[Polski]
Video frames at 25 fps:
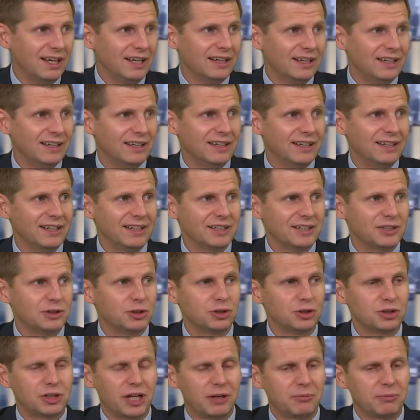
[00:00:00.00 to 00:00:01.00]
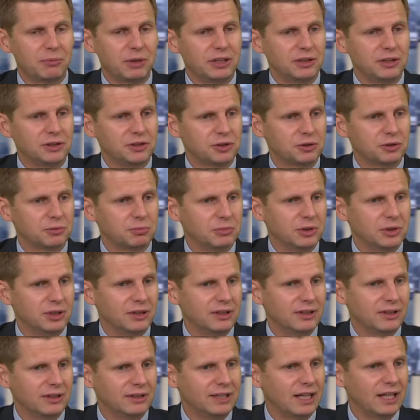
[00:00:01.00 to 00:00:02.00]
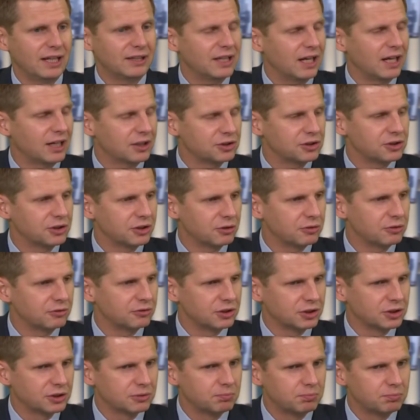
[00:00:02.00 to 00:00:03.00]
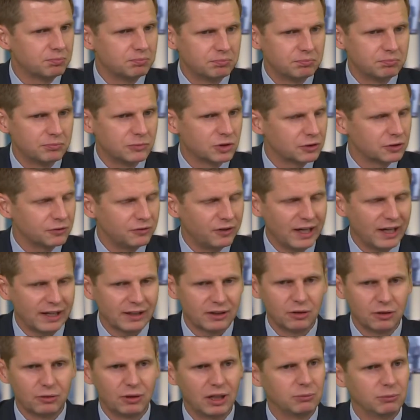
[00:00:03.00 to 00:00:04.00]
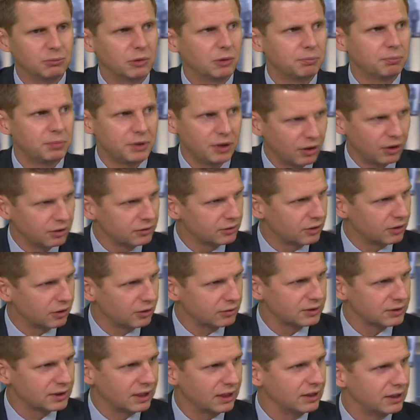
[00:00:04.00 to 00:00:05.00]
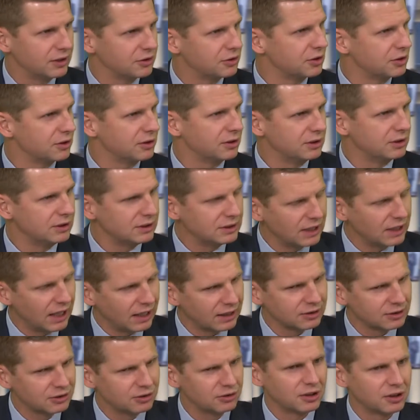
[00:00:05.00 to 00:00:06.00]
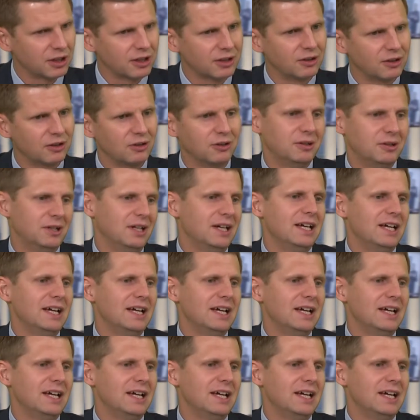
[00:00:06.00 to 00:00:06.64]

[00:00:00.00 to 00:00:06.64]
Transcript: e, Dzisiaj mieliśmy na DAX-ie również czwartą albo piątą, zależy jak do tego,